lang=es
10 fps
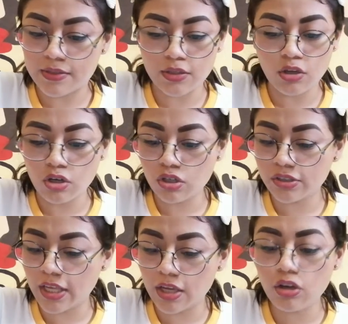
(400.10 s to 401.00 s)
Si no
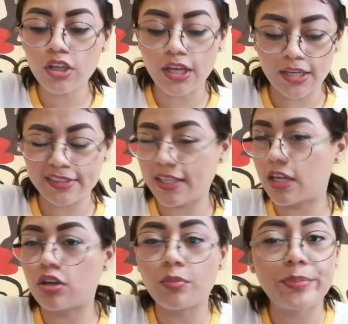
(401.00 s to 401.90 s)
los tengo, ya les
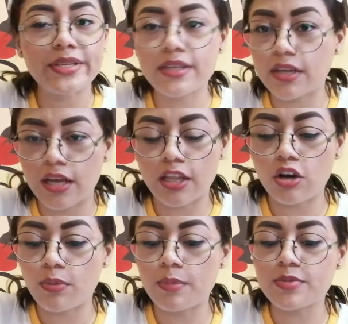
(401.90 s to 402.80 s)
dije, no pasa
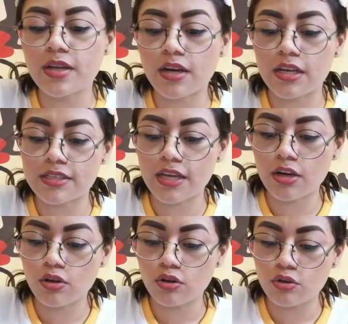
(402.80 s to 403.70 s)
nada, lo vamos a
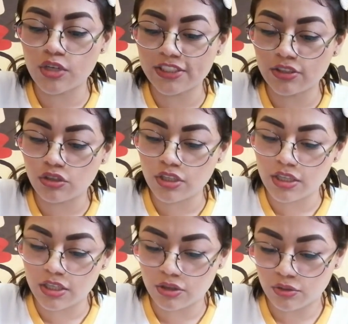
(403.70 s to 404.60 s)
realizar con nuestro
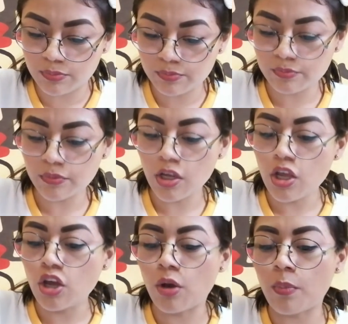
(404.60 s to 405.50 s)
dedito,
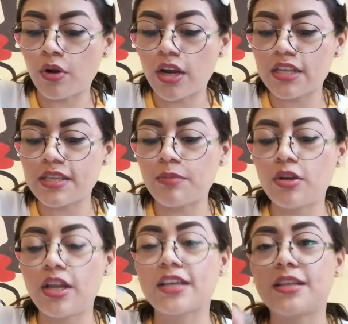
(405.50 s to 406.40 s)
como
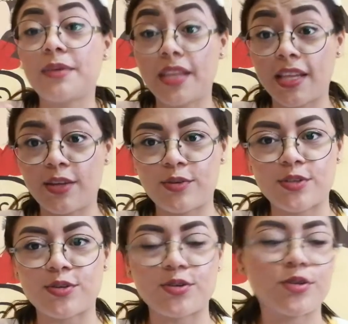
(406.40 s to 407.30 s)
realizamos la actividad de
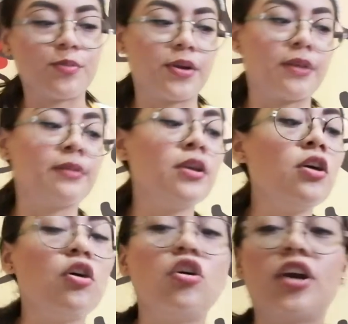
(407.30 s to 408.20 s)
nuestro nombre.
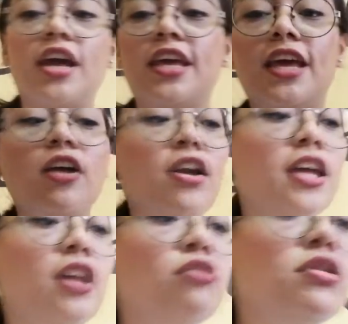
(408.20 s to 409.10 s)
Ok, que ahora quiero